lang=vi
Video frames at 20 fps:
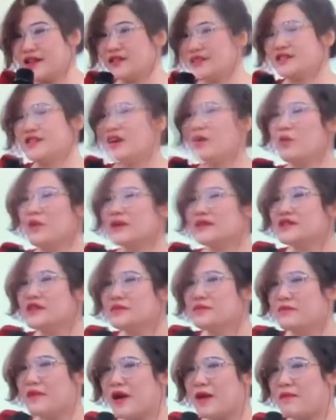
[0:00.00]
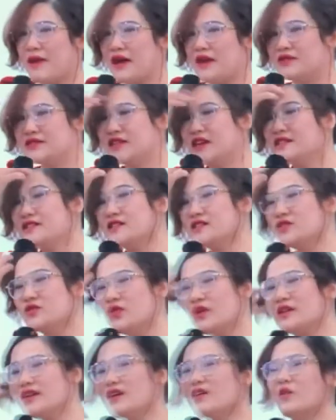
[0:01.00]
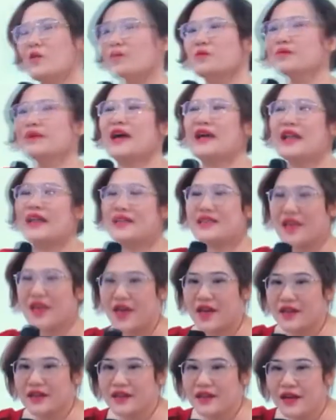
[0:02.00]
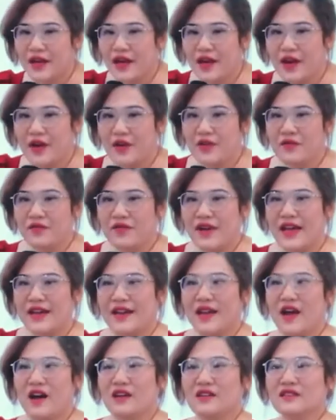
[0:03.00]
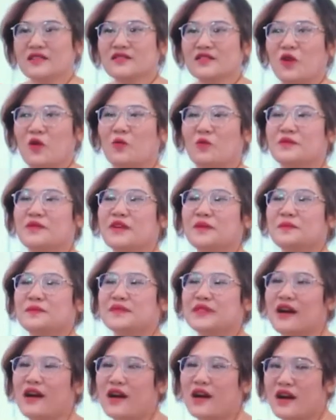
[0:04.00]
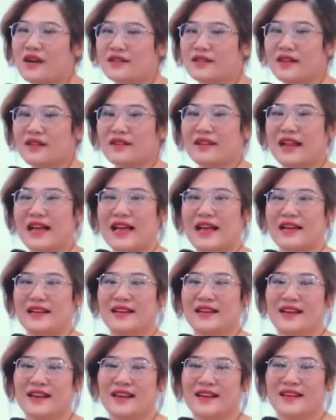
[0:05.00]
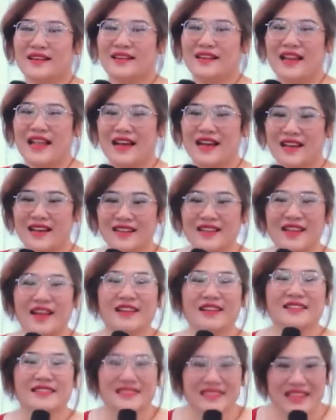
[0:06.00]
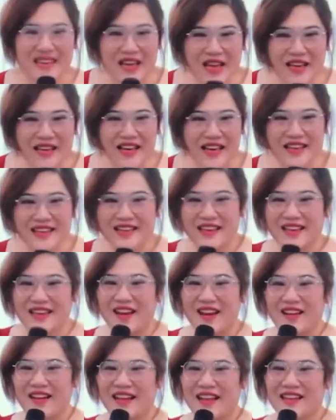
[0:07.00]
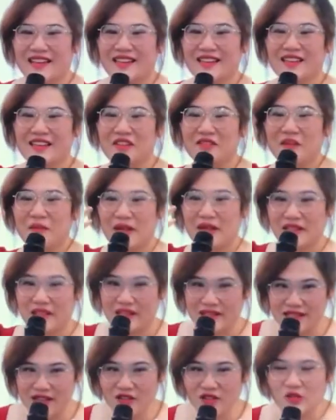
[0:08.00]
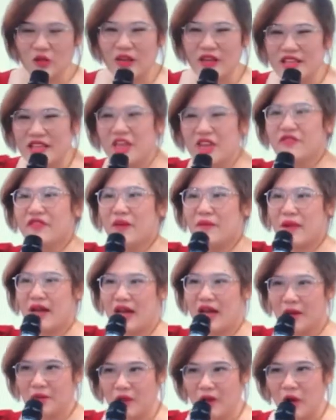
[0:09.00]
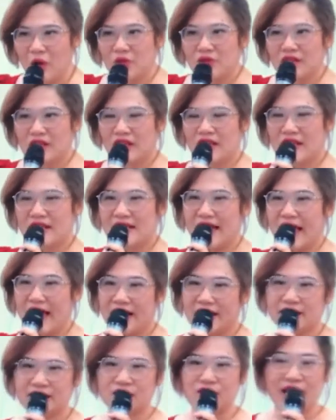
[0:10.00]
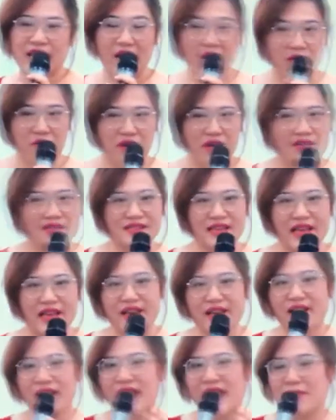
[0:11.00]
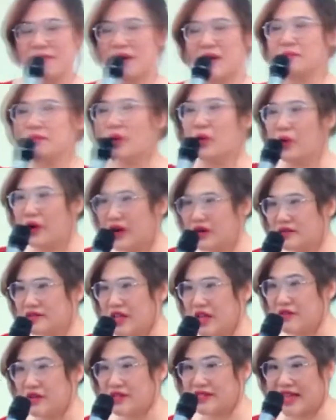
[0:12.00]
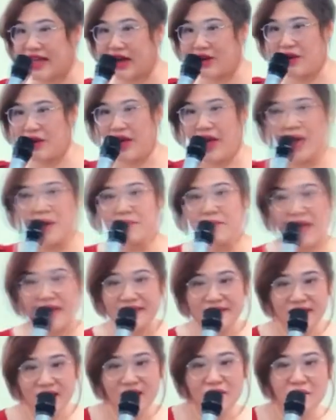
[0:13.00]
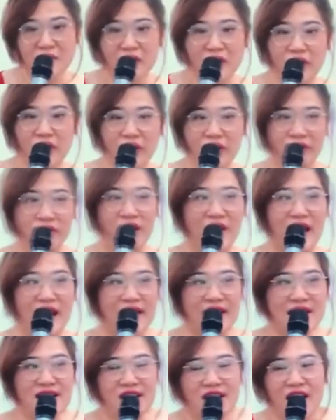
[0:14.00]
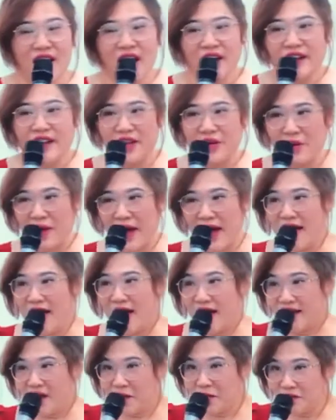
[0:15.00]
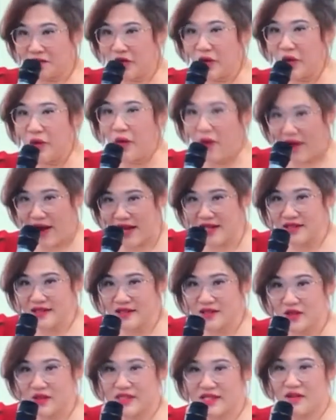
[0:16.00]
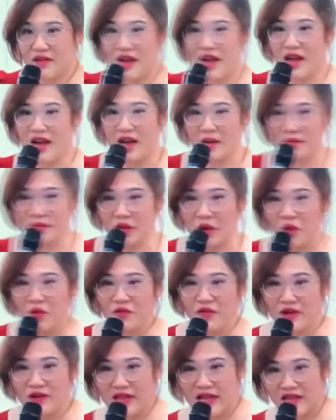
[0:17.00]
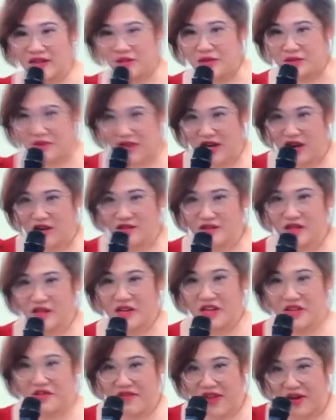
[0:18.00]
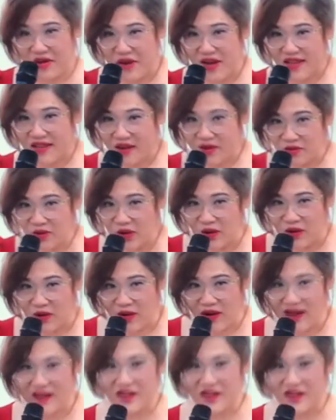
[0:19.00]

cho nên trong quá trình mà bào chế chiết xuất nó cũng khá là dễ và nó cũng giúp cho họ rất là là kích thích cái cái cái gọi là kích thích về mặt thể chất tuy nhiên về mặt hấp thu thì dạng gel nó sẽ kém hấp thu hơn tại vì sao bản chất mình phải đi qua hệ thống tiêu hóa rồi sau đó hấp thu vào thành ruột non rồi đi vào hệ thống tuần